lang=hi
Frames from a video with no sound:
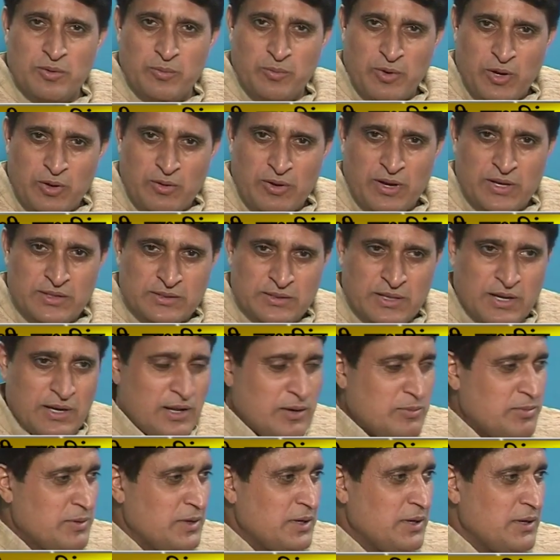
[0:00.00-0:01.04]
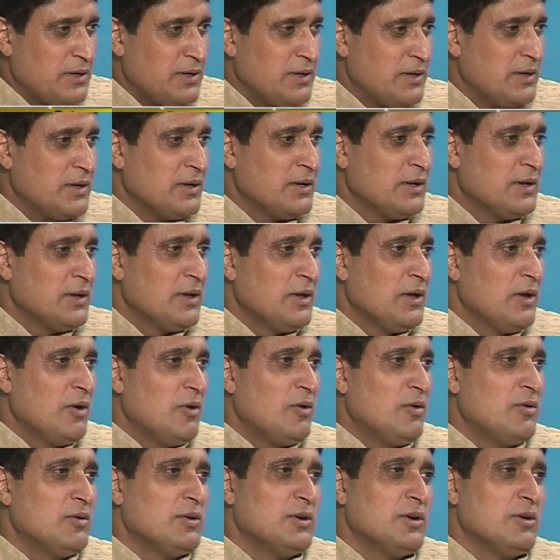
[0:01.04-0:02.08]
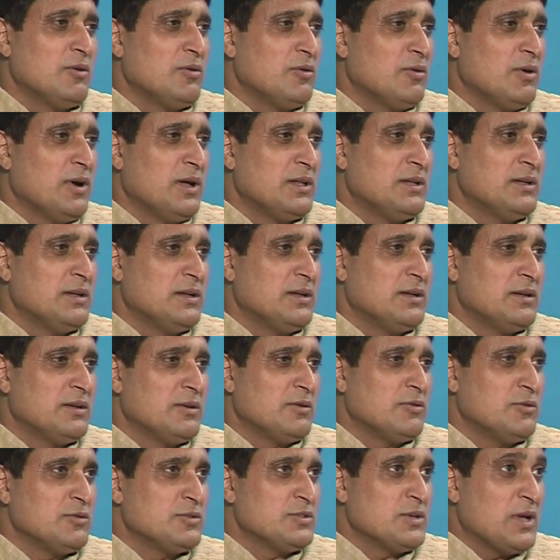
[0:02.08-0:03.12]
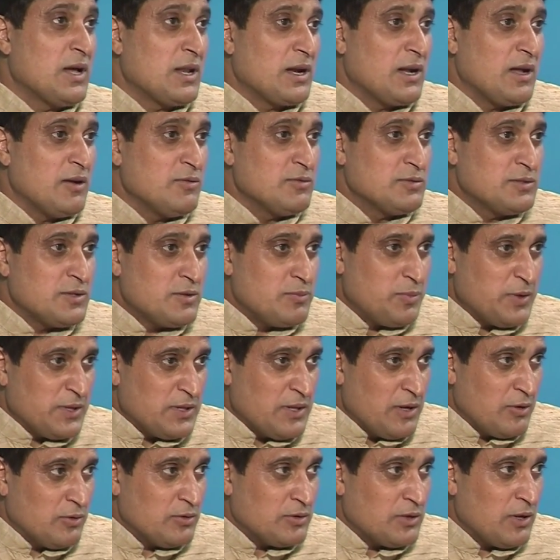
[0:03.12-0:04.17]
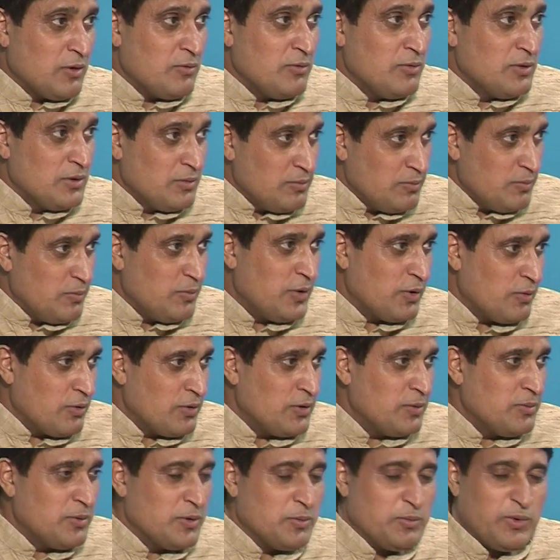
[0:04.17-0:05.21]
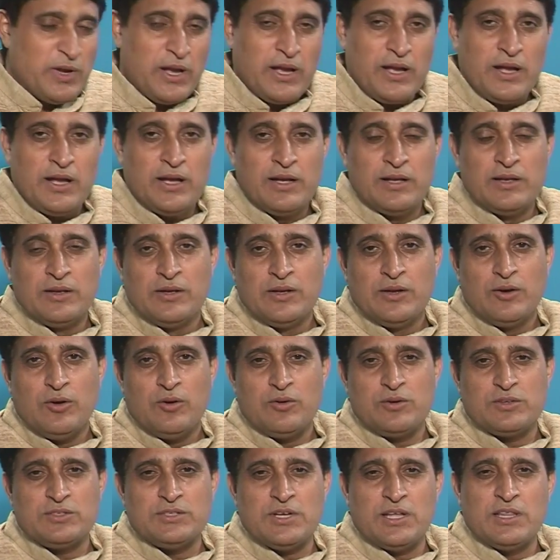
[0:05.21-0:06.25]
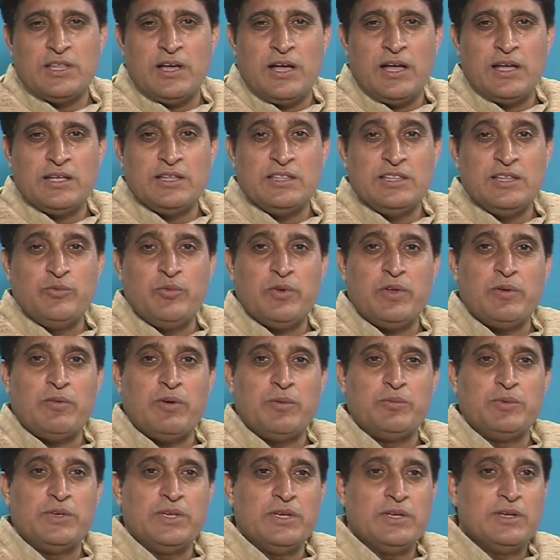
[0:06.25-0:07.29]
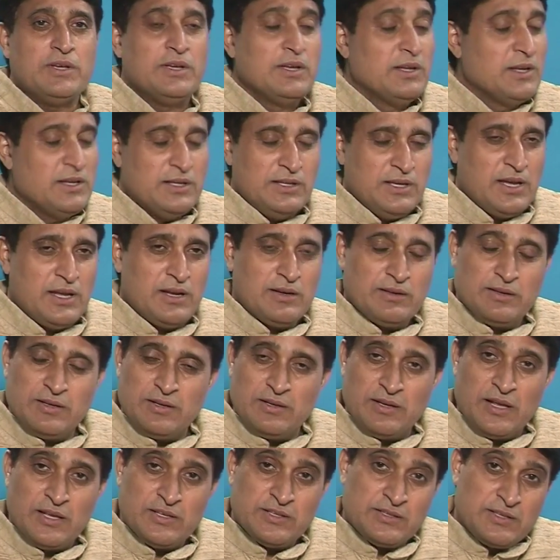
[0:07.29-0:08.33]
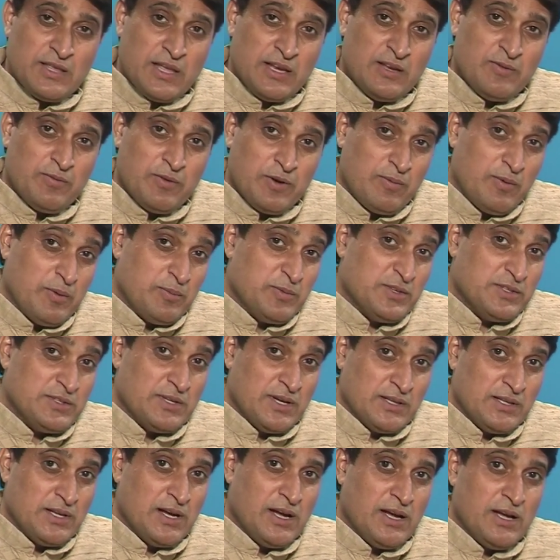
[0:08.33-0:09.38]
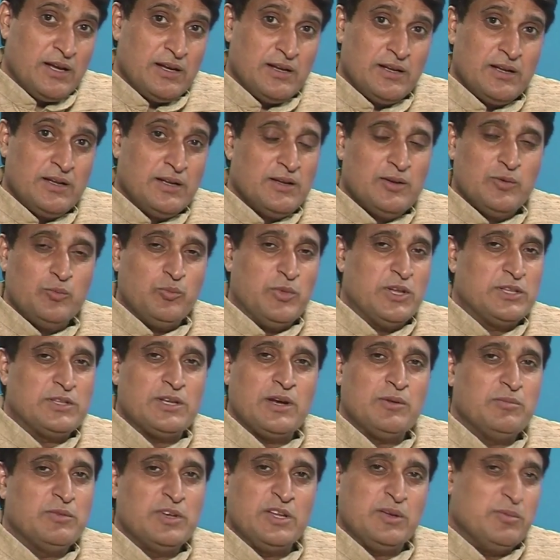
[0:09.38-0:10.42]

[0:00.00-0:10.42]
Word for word: बन पाए आज ना अपने ठे और न लोगों ने रोजगार का अवसर पैदा होता वो को नहीं बन पाया और ज़्यादा हिंदी फिल्म भी या राजस्थानी फिल्म भी ज़्यादा मात्रा में